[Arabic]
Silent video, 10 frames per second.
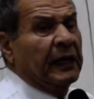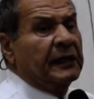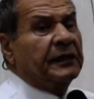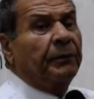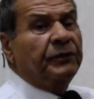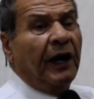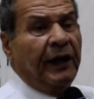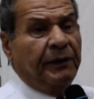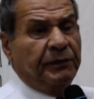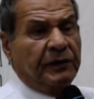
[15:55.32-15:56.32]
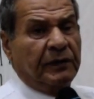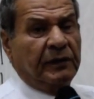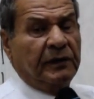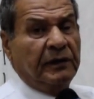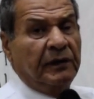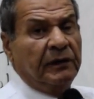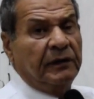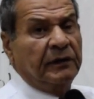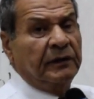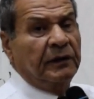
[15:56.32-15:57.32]
sometimes
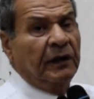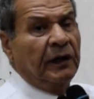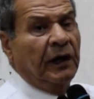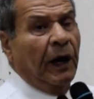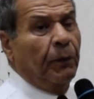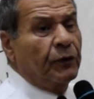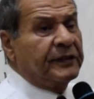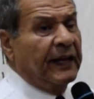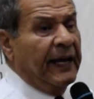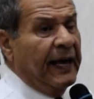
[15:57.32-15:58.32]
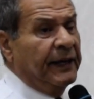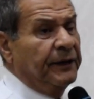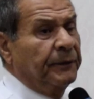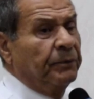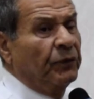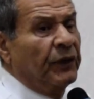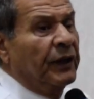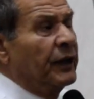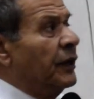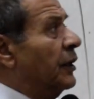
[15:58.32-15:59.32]
ابص الاقي
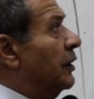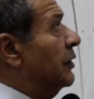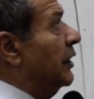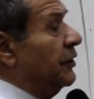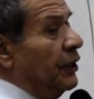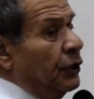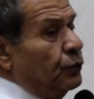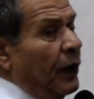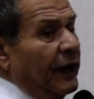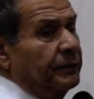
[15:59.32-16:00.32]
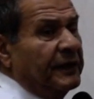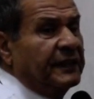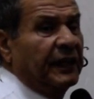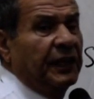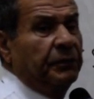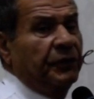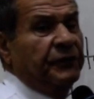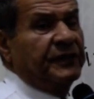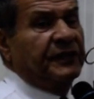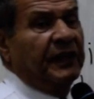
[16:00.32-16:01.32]
نتيجه واحد مثلا كبير
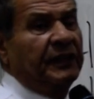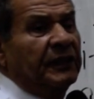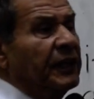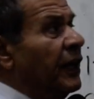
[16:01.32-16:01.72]
في السن